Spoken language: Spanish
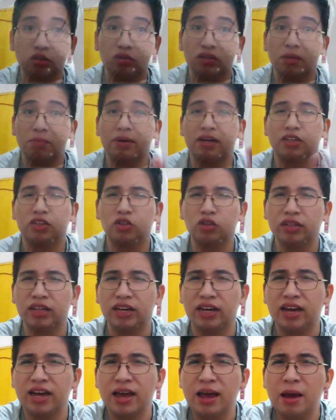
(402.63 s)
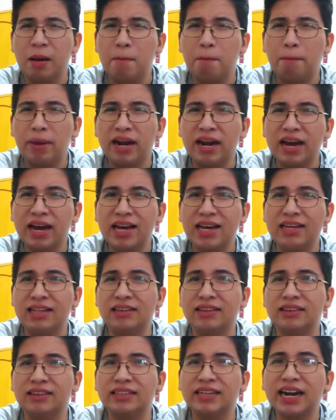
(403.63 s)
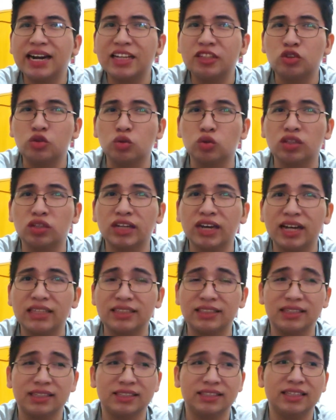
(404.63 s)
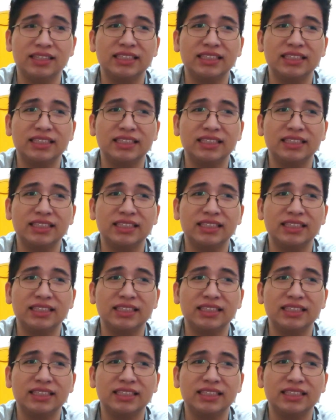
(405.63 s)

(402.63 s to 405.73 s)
de una persona, para entrar en sus casas.